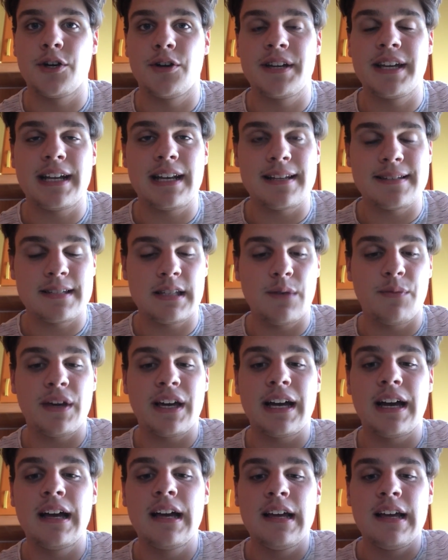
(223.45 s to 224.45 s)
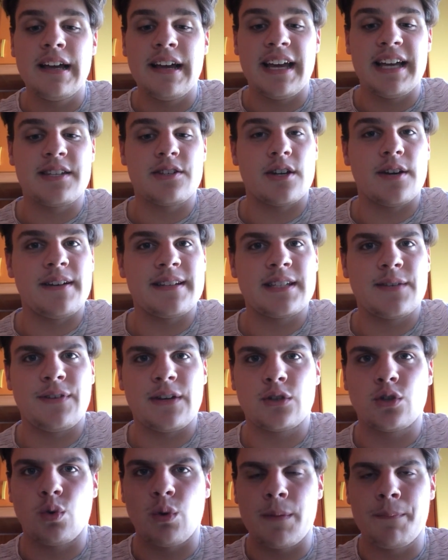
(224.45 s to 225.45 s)
è non in classifica e se non avesse
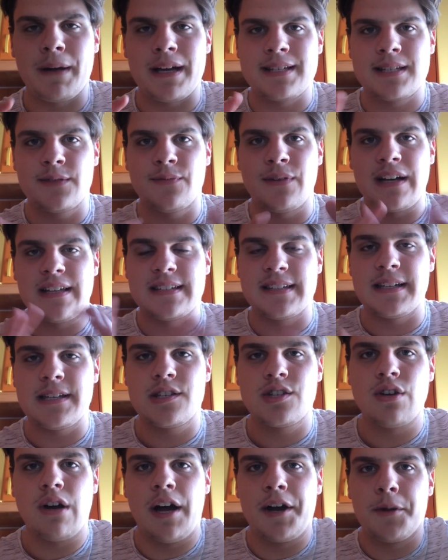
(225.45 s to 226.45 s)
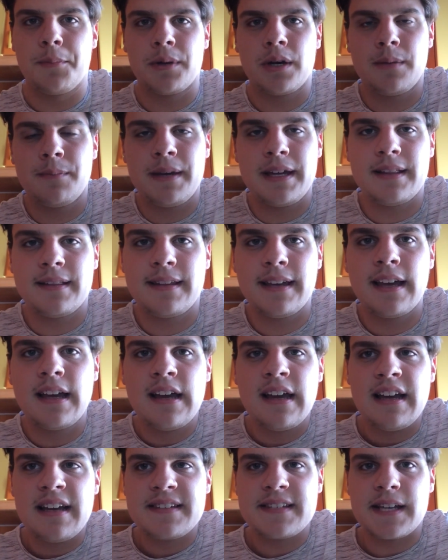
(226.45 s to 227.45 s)
fatto quei passi falsi se inizio anno probabilmente
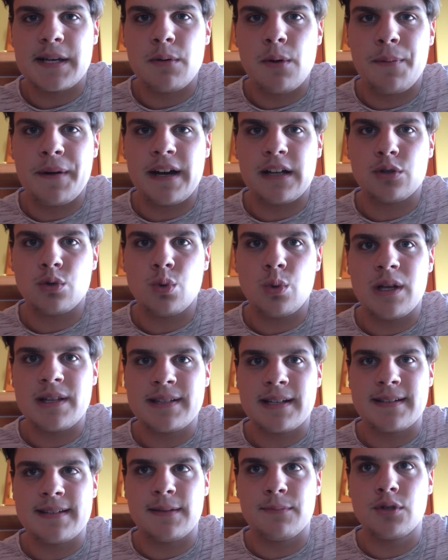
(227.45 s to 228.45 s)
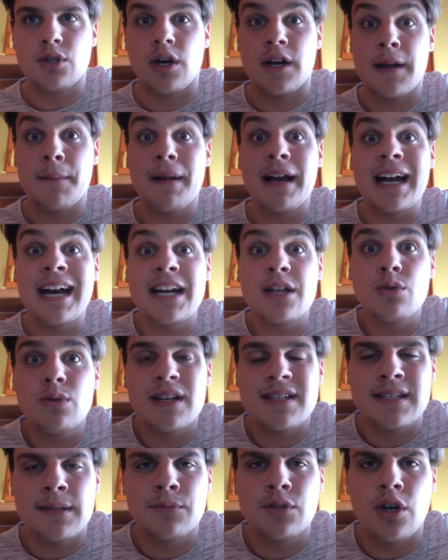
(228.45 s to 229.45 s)
staremo parlando di un'altra Sampdoria, magari di
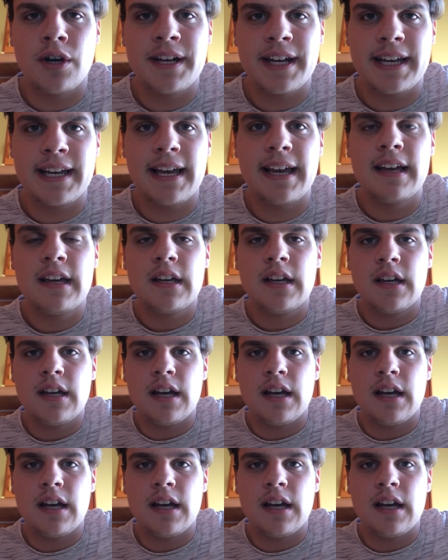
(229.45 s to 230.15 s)
una Sampdoria che